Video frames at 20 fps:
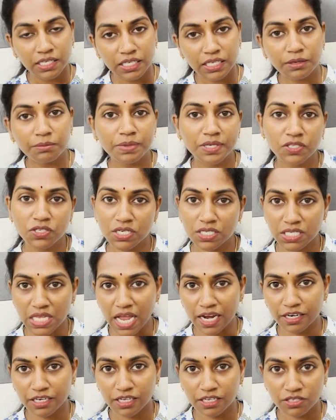ఈ బిజినెస్
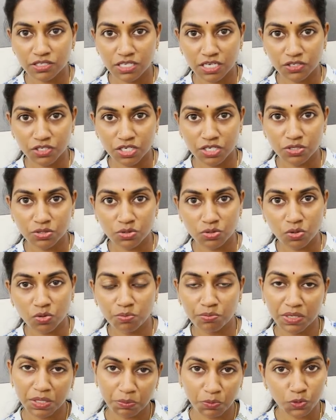ఐడియాస్ సెక్షన్తో
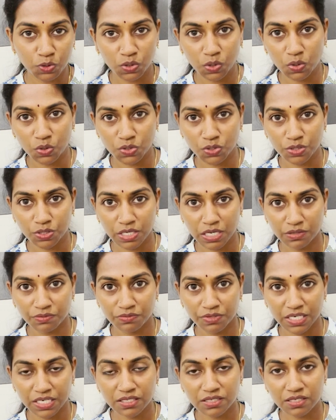మీ ముందుకు వస్తున్నాను
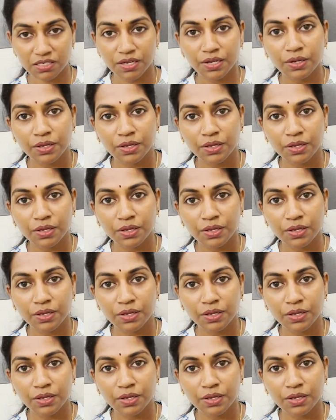ఫ్రెండ్స్